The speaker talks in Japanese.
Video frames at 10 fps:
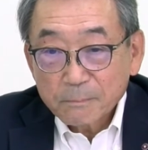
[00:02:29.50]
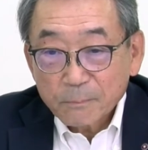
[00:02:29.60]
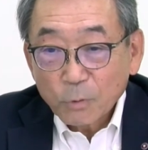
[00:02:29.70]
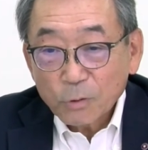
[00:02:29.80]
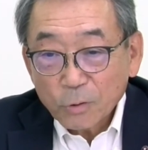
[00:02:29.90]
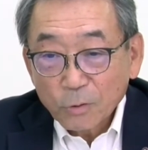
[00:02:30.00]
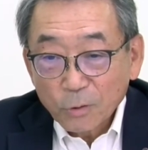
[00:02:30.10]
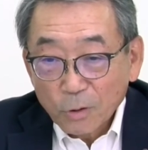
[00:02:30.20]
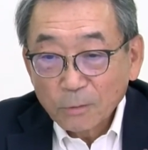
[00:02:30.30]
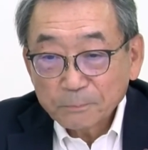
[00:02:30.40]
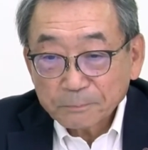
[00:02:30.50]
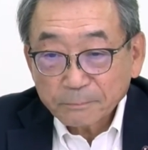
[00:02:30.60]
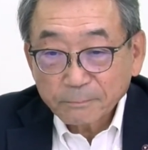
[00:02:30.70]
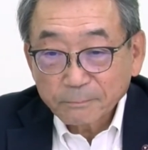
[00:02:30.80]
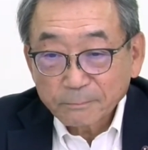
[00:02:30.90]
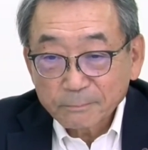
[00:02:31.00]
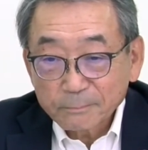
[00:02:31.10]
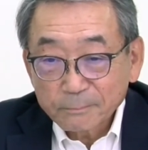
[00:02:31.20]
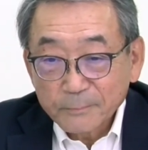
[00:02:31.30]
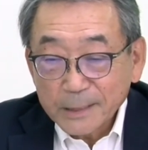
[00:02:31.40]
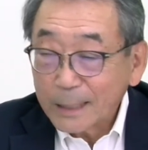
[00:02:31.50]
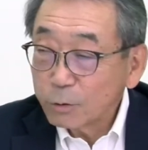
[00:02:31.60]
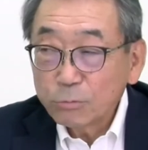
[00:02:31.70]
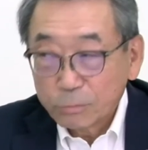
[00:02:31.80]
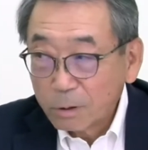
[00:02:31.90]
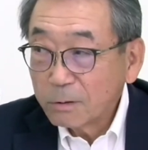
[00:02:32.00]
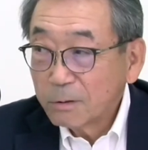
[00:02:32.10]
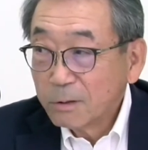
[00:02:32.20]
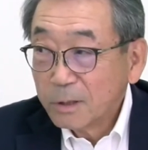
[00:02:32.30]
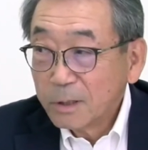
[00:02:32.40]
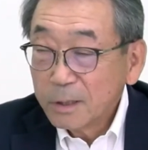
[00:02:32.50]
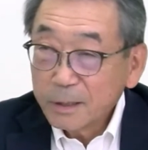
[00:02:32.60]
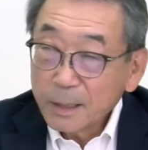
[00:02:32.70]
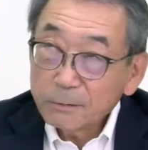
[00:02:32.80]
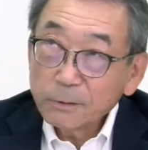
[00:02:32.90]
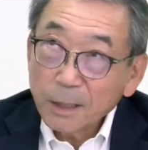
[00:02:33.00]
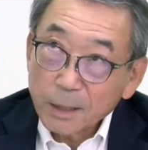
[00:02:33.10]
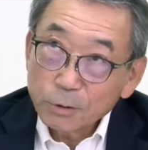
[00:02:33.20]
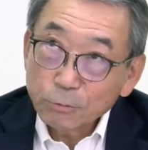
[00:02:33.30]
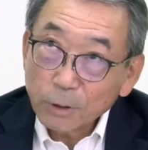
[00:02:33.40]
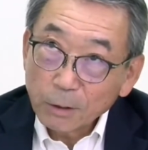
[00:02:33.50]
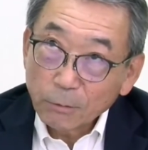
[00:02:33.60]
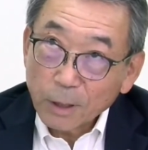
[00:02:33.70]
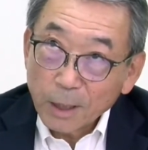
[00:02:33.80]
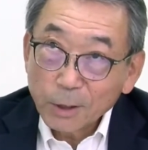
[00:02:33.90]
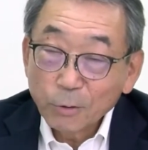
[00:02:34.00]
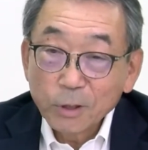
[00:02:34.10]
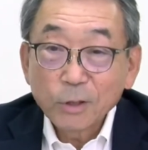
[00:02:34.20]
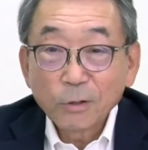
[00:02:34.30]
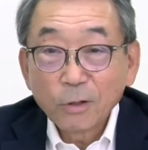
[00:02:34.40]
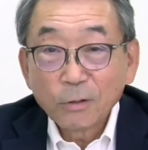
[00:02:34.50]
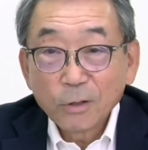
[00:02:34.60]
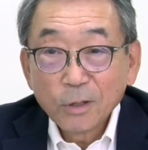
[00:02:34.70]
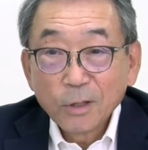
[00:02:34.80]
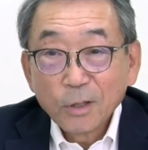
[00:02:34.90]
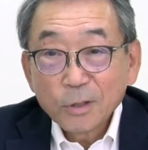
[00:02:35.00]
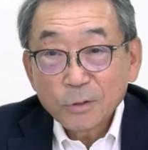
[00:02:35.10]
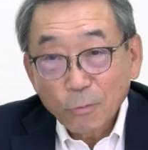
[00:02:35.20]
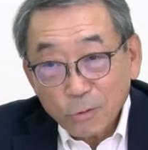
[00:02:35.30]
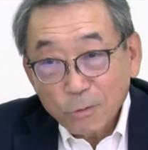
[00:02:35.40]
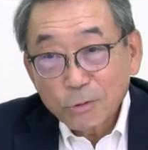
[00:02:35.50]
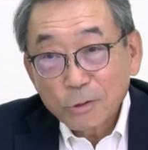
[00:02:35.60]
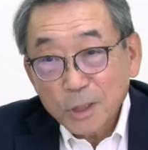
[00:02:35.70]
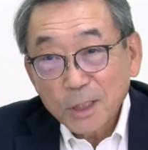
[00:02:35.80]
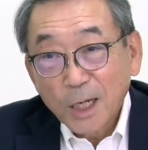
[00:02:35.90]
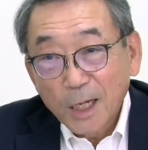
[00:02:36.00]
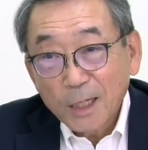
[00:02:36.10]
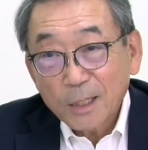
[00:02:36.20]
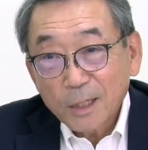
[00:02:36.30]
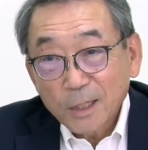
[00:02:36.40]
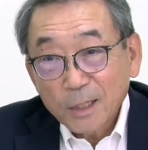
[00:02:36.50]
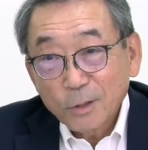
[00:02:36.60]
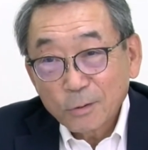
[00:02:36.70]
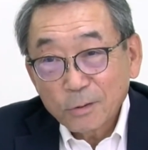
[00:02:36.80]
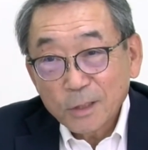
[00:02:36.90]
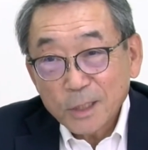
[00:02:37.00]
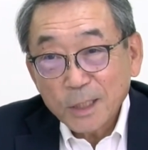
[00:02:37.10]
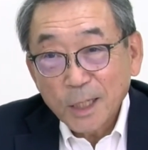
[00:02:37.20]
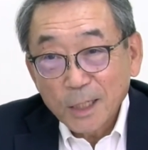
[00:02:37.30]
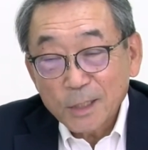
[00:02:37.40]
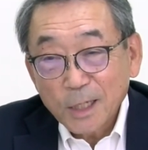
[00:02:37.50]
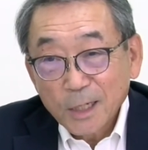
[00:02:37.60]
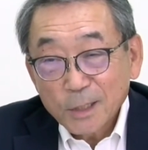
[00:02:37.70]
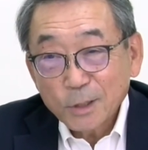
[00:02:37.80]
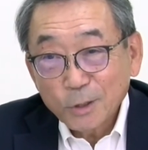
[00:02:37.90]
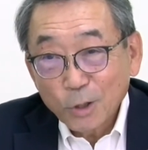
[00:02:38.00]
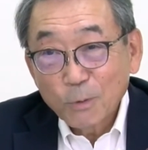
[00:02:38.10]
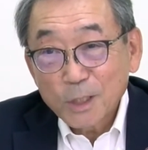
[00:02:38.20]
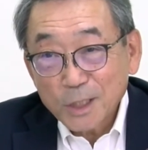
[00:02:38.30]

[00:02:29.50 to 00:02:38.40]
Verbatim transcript: 東京の、うん、港区の270件の開業医と東京城市医大日本師医大水道橋